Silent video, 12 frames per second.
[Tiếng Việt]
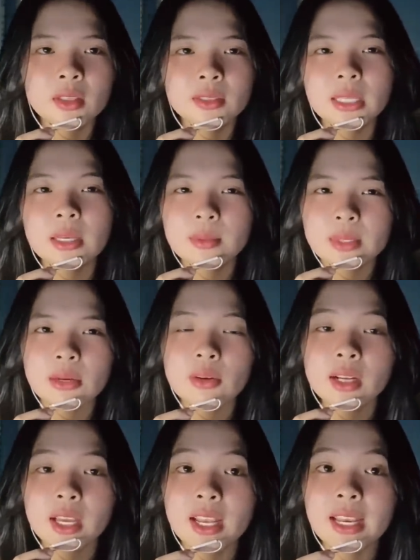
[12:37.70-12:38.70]
sáng hôm sau
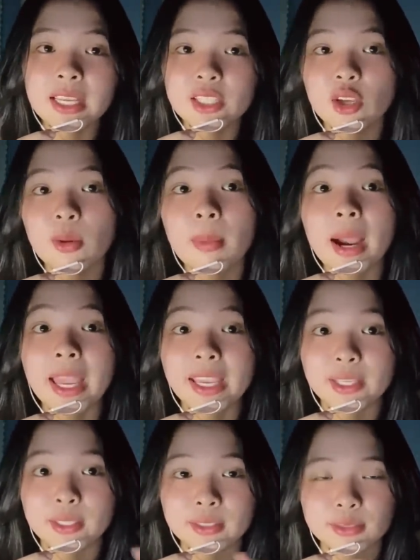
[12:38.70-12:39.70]
có kể lại cho
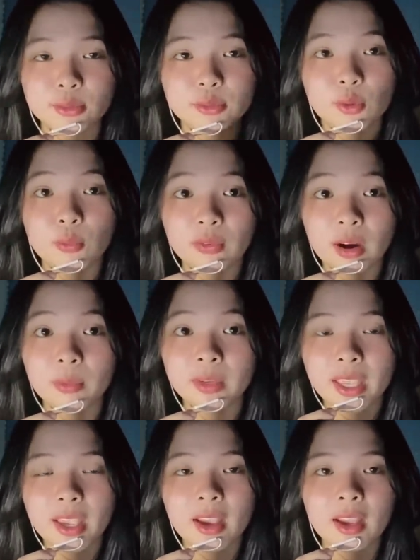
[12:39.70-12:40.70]
bạn cùng phòng
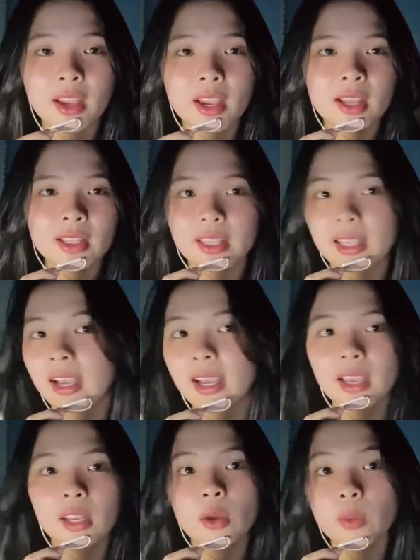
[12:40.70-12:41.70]
nghe thì
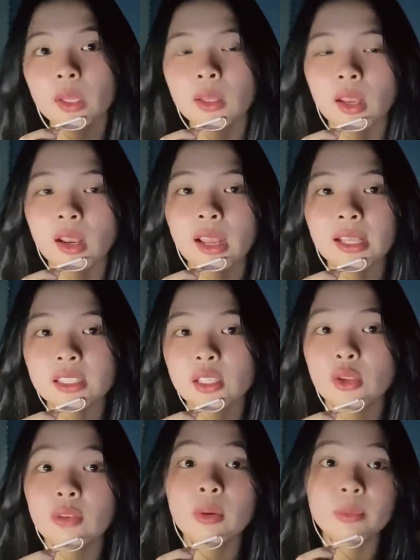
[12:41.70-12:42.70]
hai đứa quyết định là sẽ
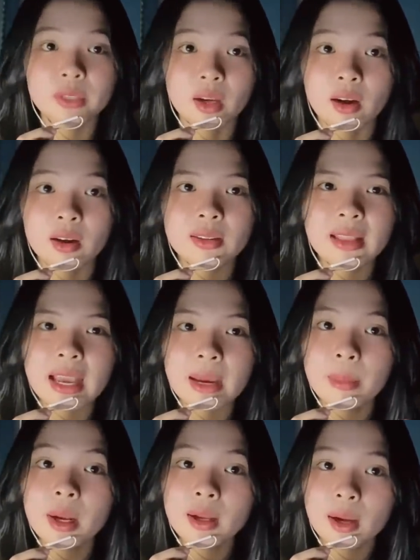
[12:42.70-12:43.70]
chuyển phòng trọ
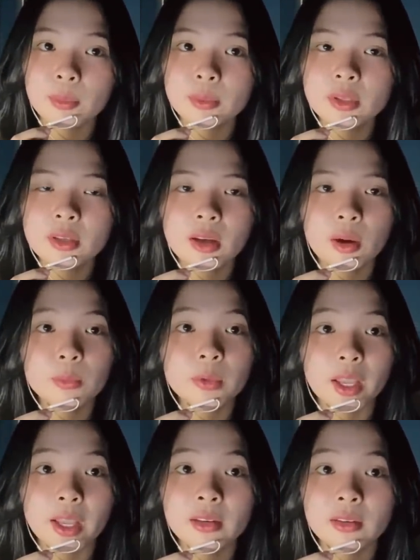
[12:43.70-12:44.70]
thà mất cọc chứ không
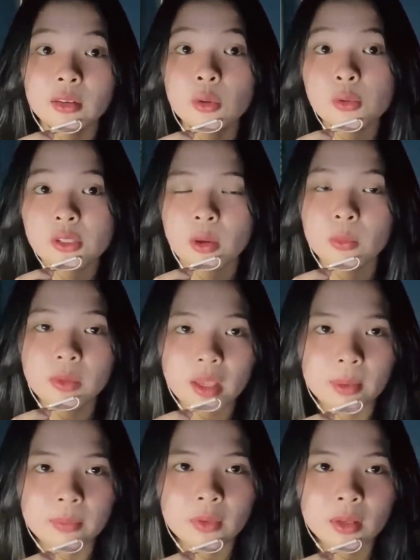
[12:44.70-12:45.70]
để ảnh hưởng cuộc sống
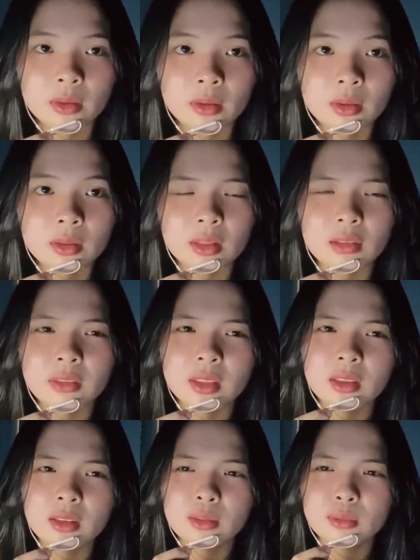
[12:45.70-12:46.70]
nha tại
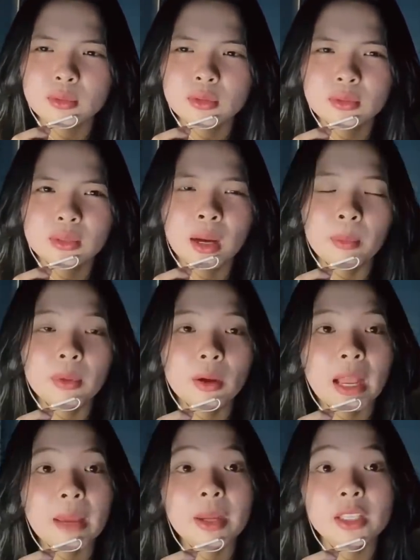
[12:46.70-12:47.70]
vì cọc đâu
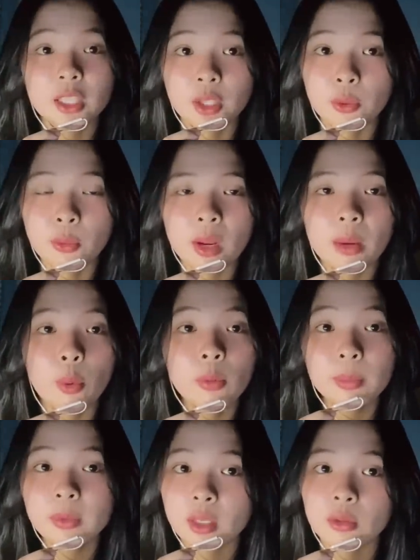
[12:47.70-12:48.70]
hai ba triệu hoặc là bốn
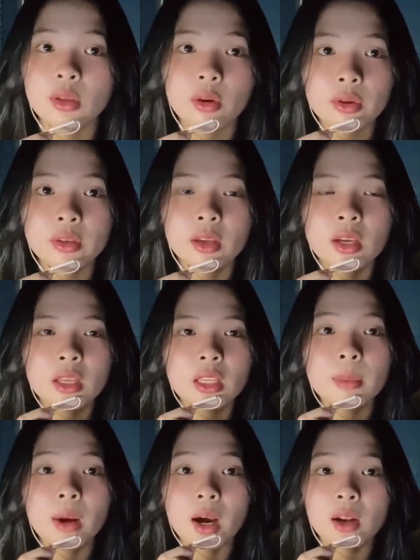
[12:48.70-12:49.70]
năm triệu thôi
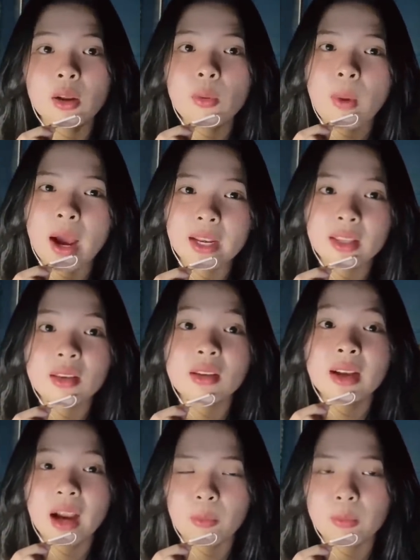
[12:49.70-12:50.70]
nhưng mà ở đó hoài để giữ
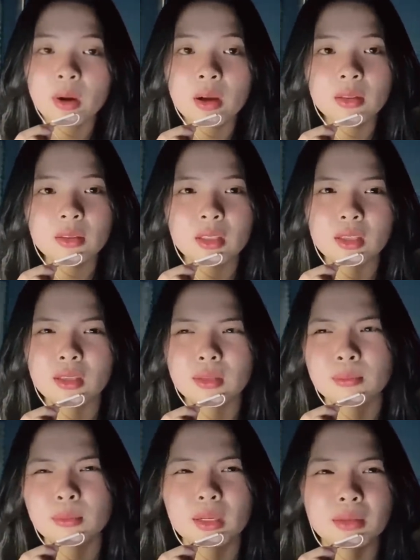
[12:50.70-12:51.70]
cọc á,
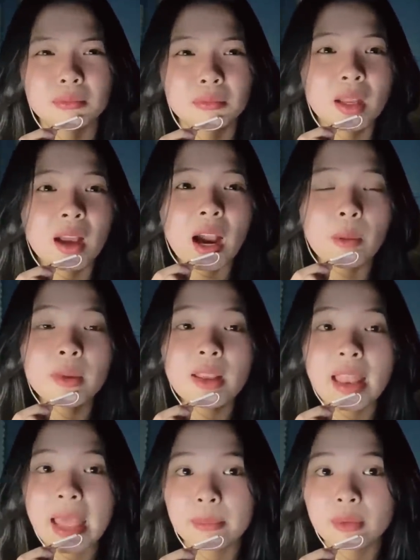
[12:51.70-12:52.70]
thì mình không đi
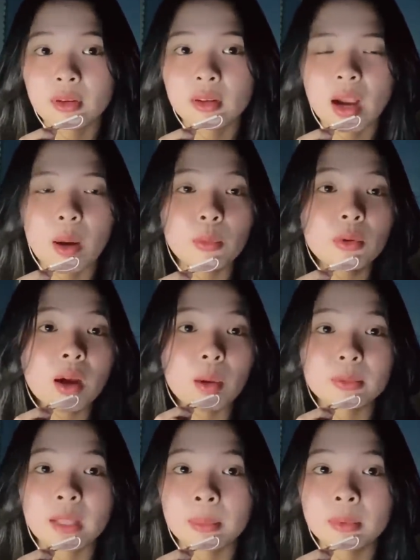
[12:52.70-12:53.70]
làm được không có học
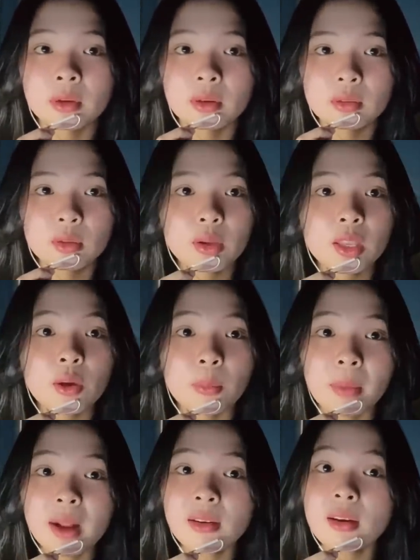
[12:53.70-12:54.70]
tập được đôi khi
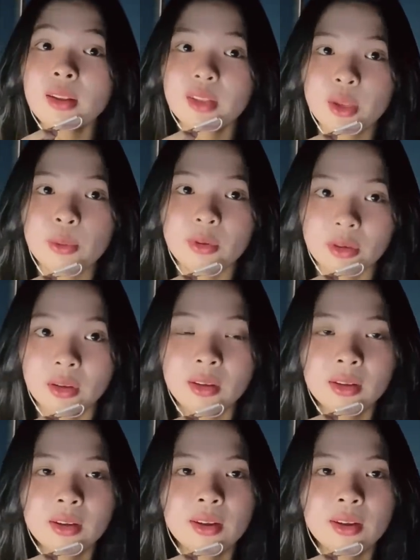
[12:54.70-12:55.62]
còn mất rất là nhiều nữa